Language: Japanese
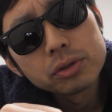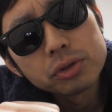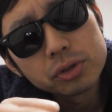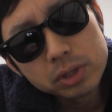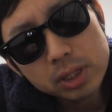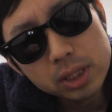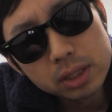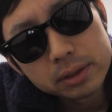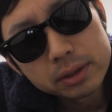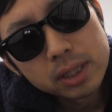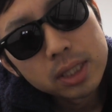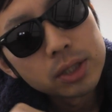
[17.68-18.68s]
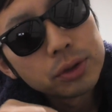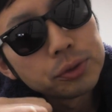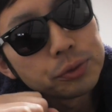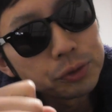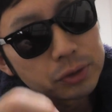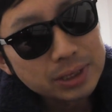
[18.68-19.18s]
つい
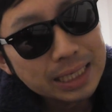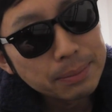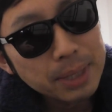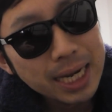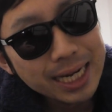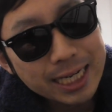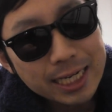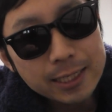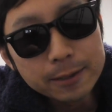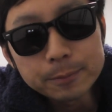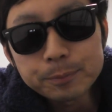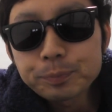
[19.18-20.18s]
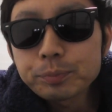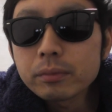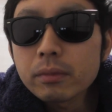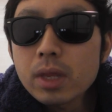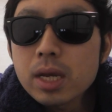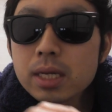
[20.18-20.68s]
2日前に、
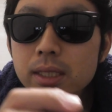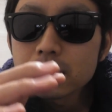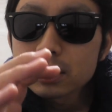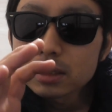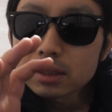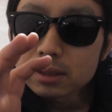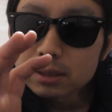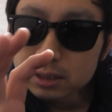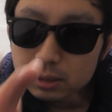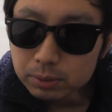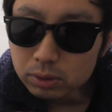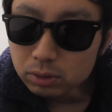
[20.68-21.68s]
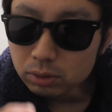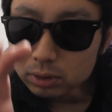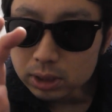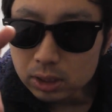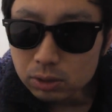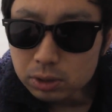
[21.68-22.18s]
自分の
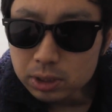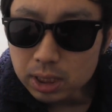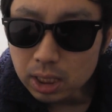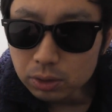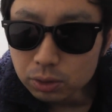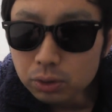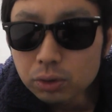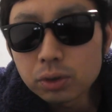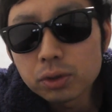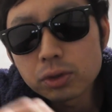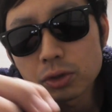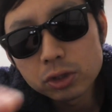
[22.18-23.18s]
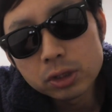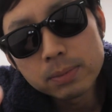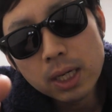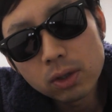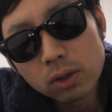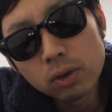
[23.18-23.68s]
自動車の
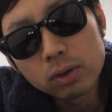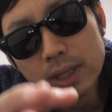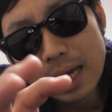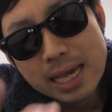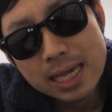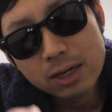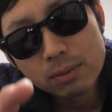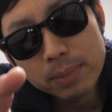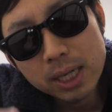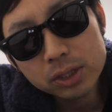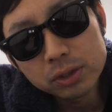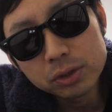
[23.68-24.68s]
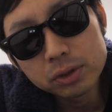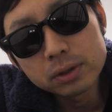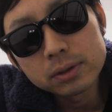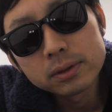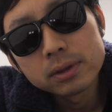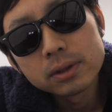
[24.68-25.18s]
車のタイヤのパンク
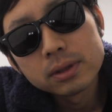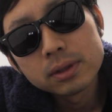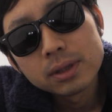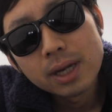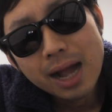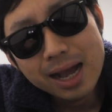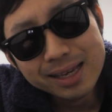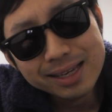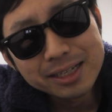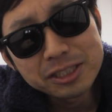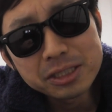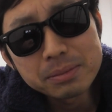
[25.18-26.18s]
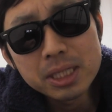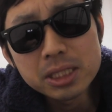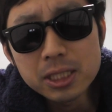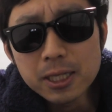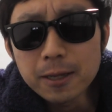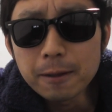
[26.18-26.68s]
発見しま
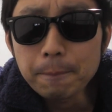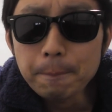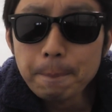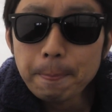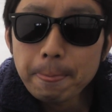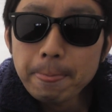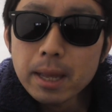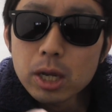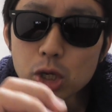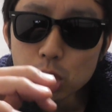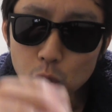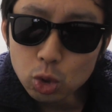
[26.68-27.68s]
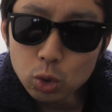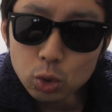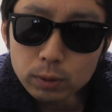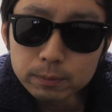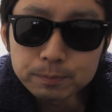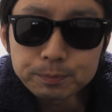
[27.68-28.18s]
して、
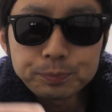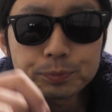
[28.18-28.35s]
今日、